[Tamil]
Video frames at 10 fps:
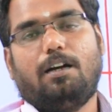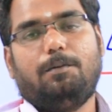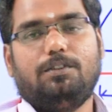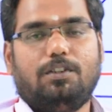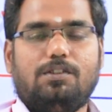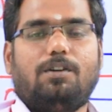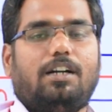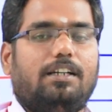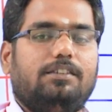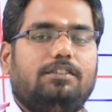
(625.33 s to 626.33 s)
அப்படின்னு சொல்லி
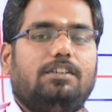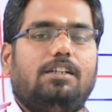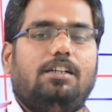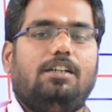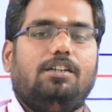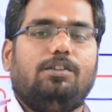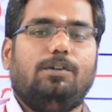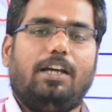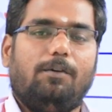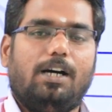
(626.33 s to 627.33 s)
சொல்கிறாங்க
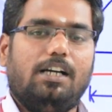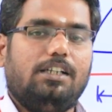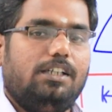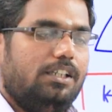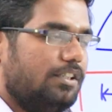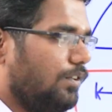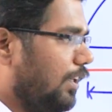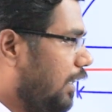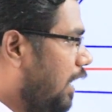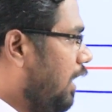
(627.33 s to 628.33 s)
ஓகேவா ஸோ
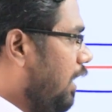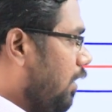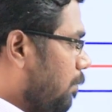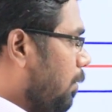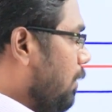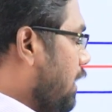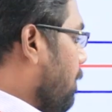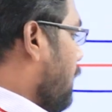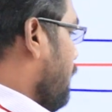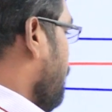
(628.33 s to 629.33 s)
அதனால் ரொம்ப
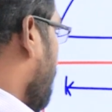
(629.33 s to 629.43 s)
முக்கியமானது